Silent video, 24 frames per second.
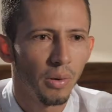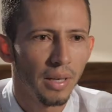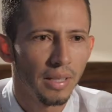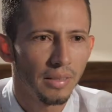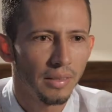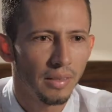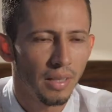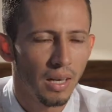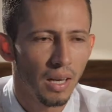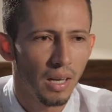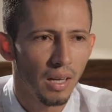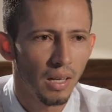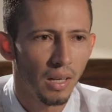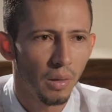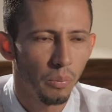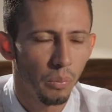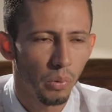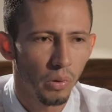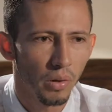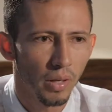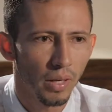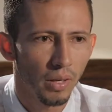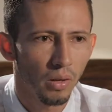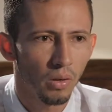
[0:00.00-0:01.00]
nuestra el
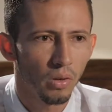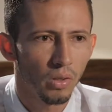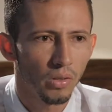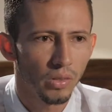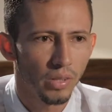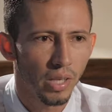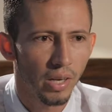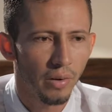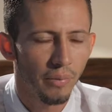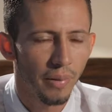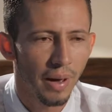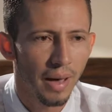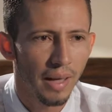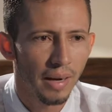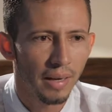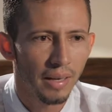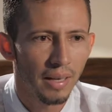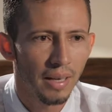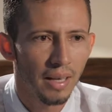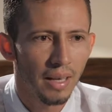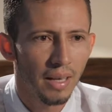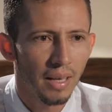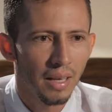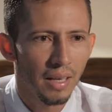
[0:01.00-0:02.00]
poder
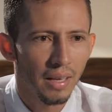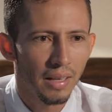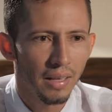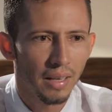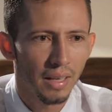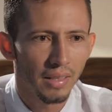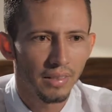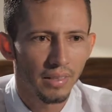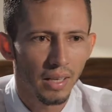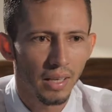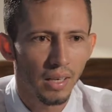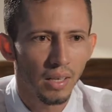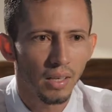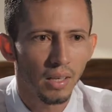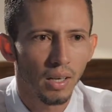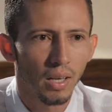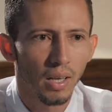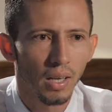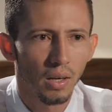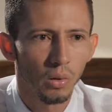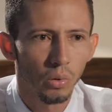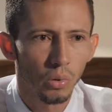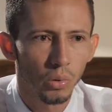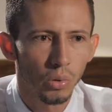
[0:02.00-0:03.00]
conservar y
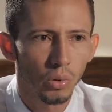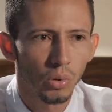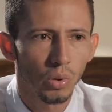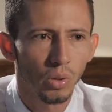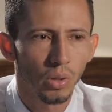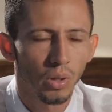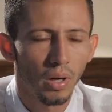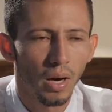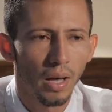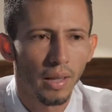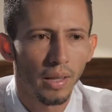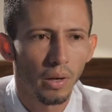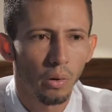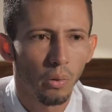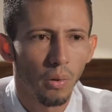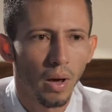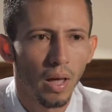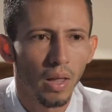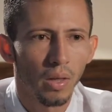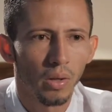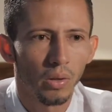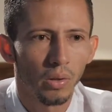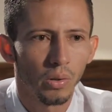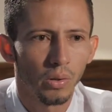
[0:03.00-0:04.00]
hacer el uso
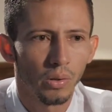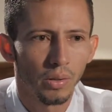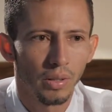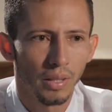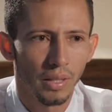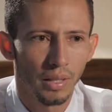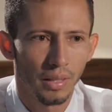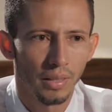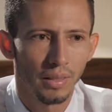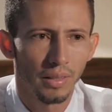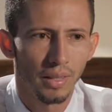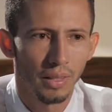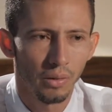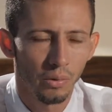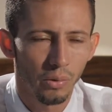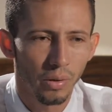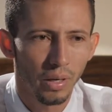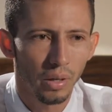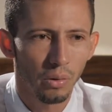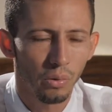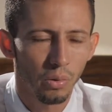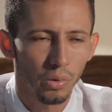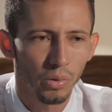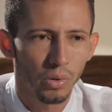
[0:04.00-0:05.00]
adecuado de un
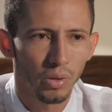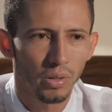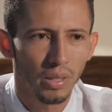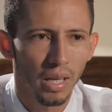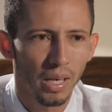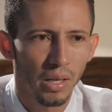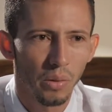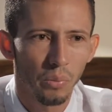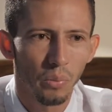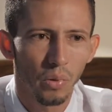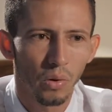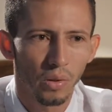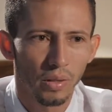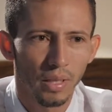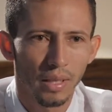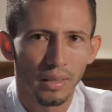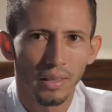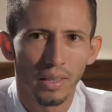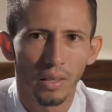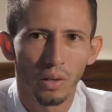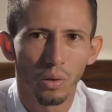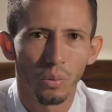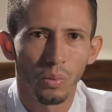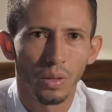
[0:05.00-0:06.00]
recurso tan
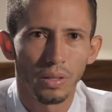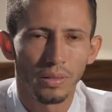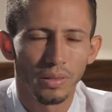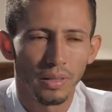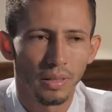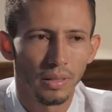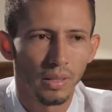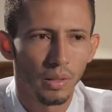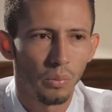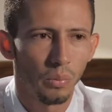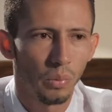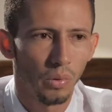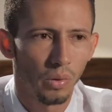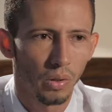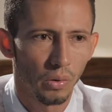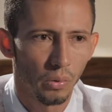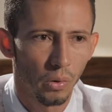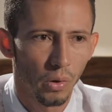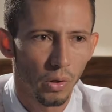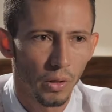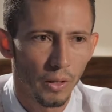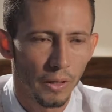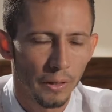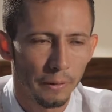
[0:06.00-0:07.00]
importante como este tipo de
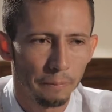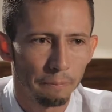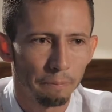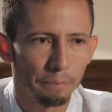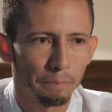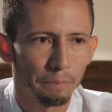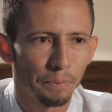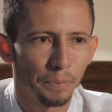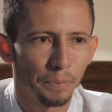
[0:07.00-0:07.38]
bosque.